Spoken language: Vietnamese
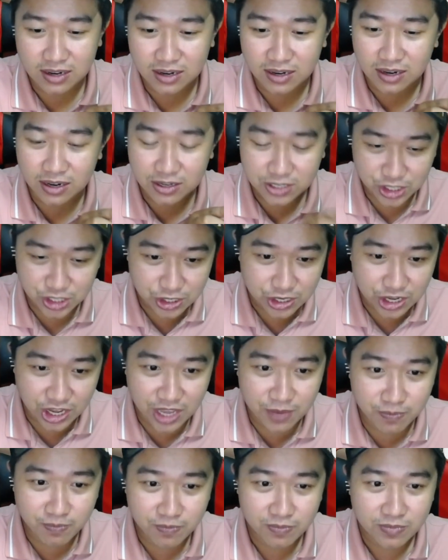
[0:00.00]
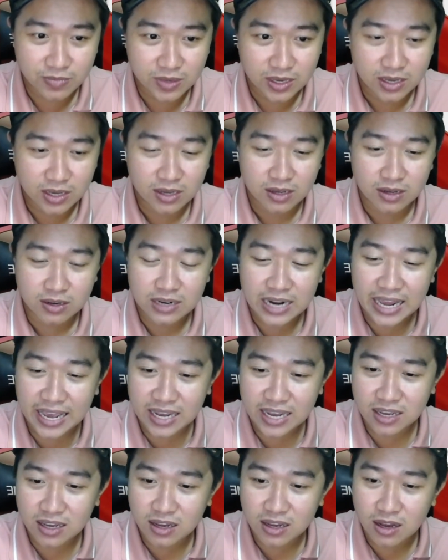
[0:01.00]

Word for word: luật sư Kim đang à,